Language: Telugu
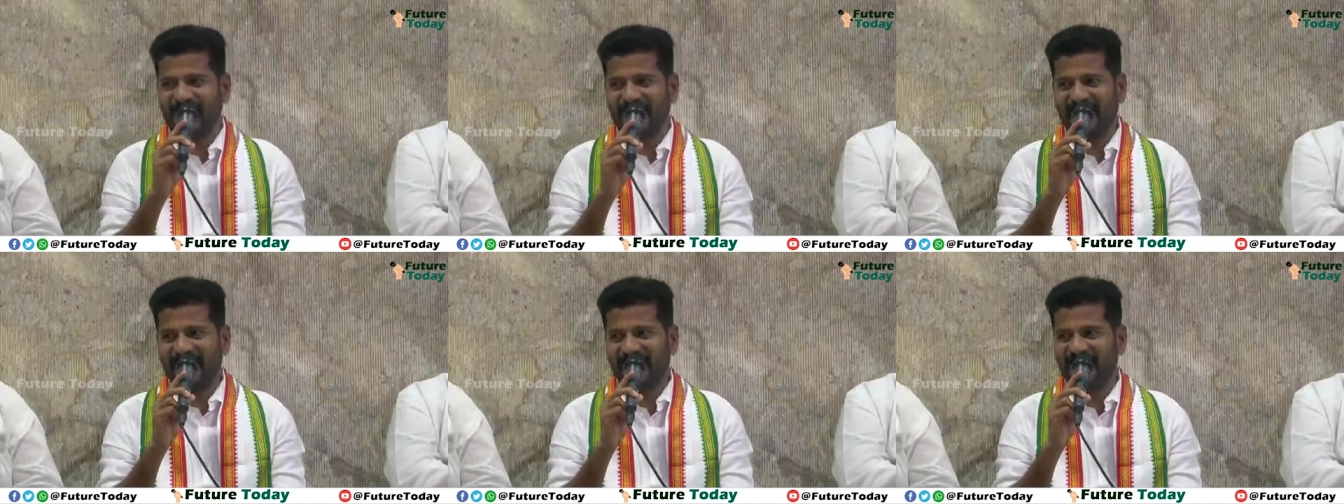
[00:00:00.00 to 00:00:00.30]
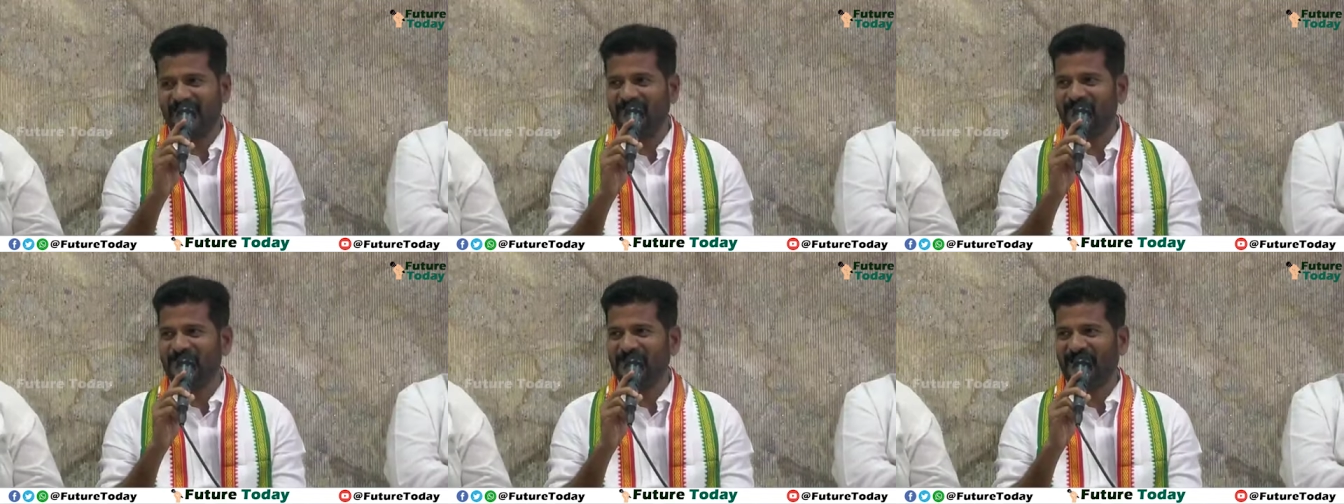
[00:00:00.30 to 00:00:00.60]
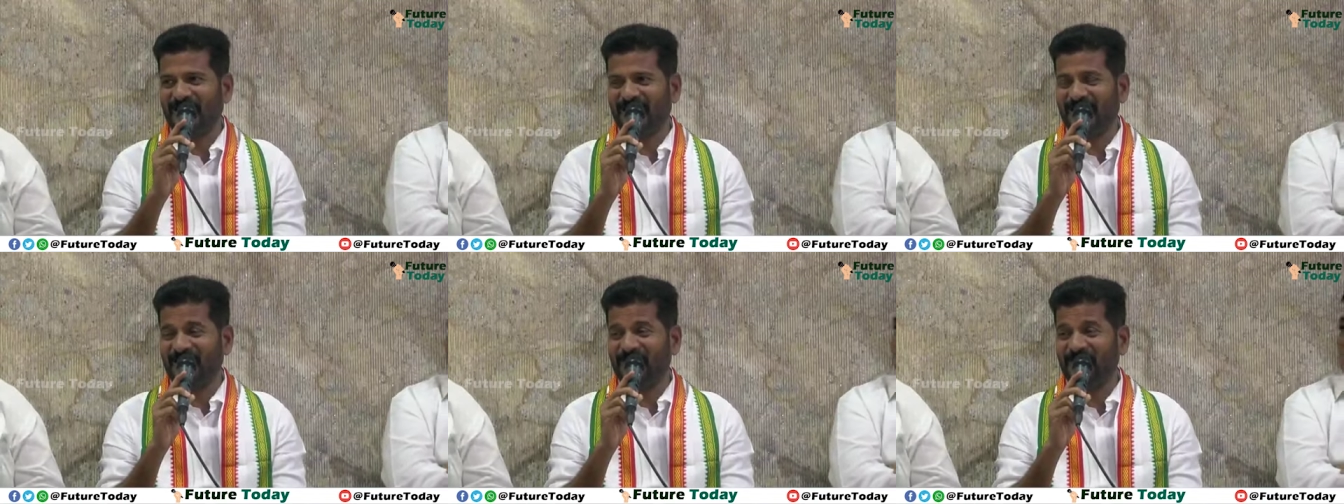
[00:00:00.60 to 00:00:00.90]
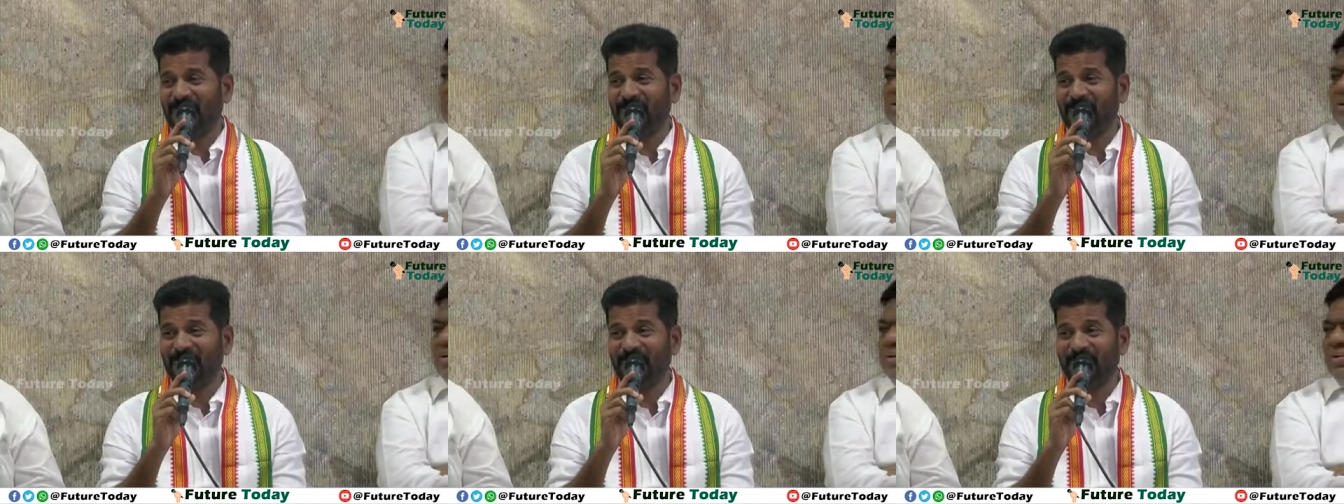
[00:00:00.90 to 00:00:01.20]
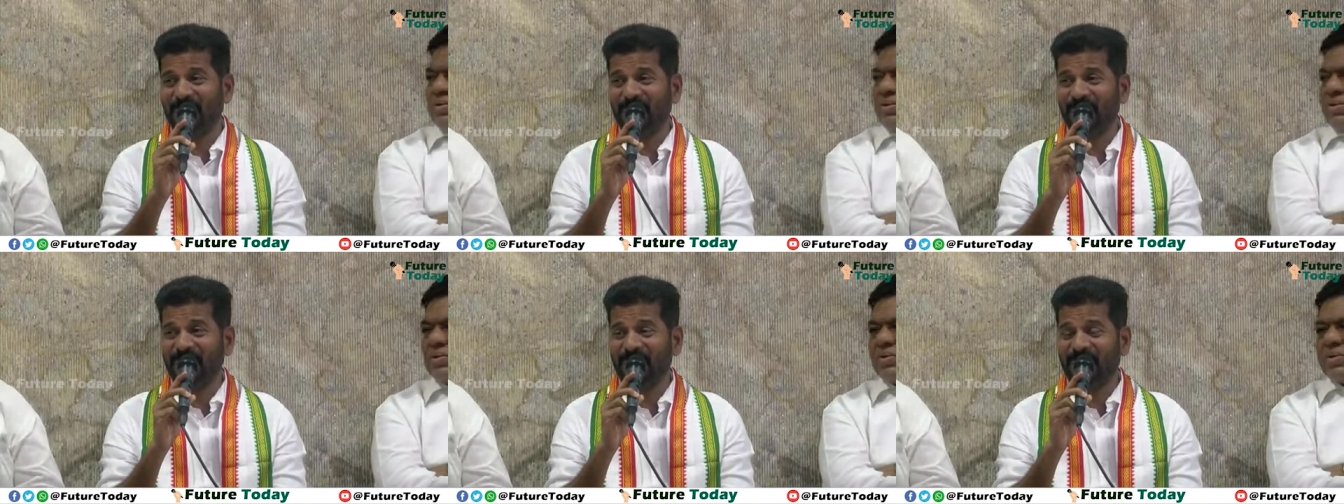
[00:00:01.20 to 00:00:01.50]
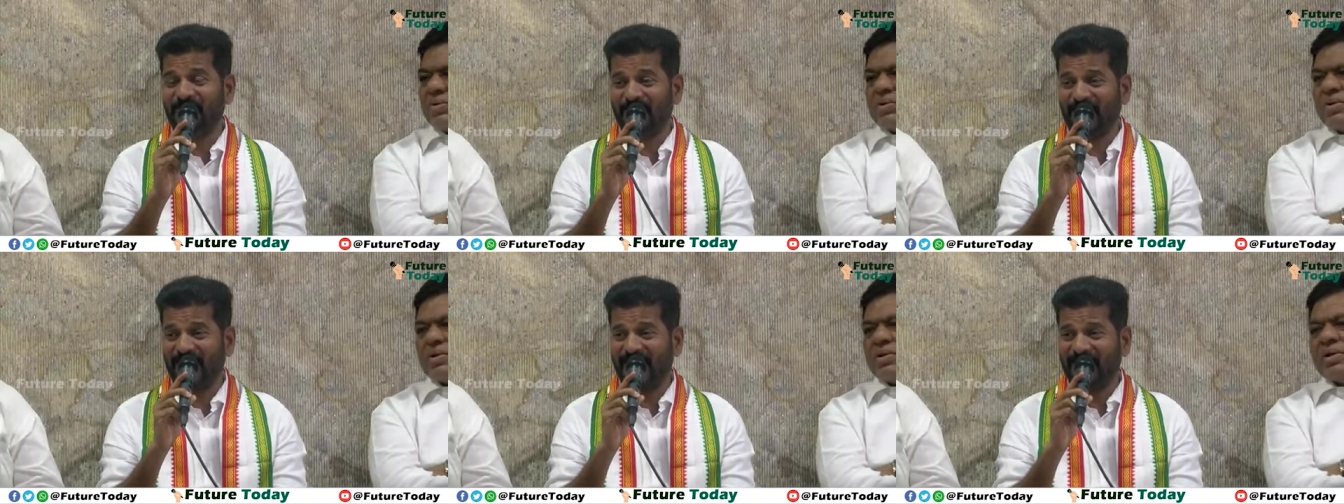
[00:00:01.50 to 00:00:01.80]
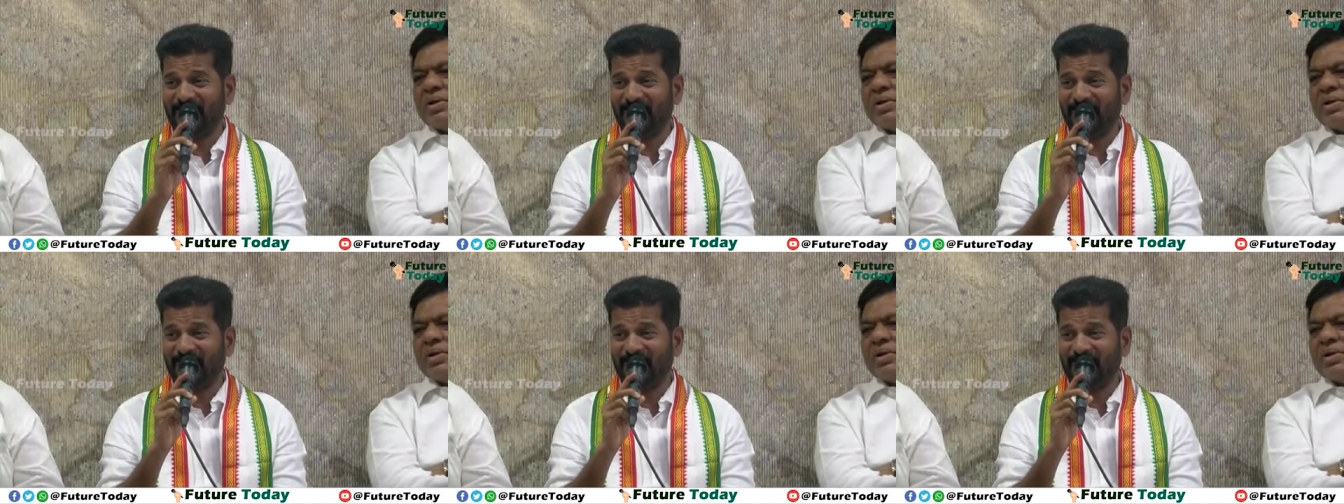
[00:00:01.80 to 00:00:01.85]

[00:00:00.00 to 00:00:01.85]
నాలుగేండ్ల నుంచి అందులోనే ఉండరు దొరగారి